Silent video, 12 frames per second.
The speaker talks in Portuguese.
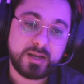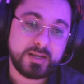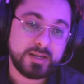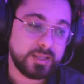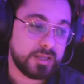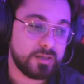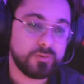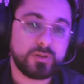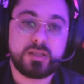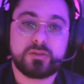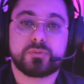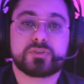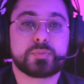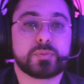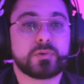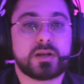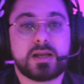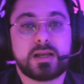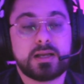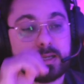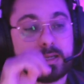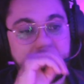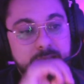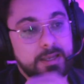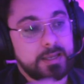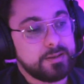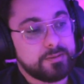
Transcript: em kernel Linux, procurar é,